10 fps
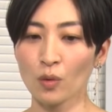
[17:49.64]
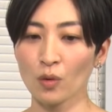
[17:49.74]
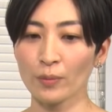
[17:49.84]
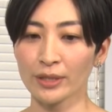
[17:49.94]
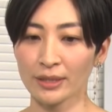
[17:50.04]
を
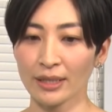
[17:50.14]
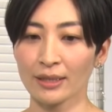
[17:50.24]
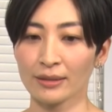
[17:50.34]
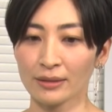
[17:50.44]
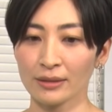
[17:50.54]
込め
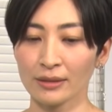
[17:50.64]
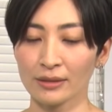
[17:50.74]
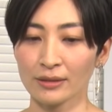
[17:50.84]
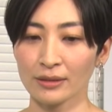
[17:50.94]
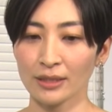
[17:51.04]
て
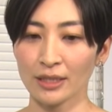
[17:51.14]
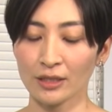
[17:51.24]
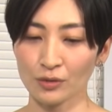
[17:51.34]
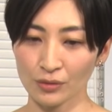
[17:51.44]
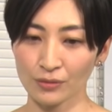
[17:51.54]
い
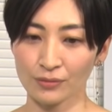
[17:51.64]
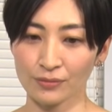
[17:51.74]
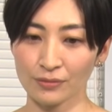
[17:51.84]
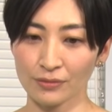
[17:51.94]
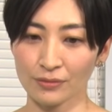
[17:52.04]
る、う
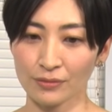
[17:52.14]
ん、うん、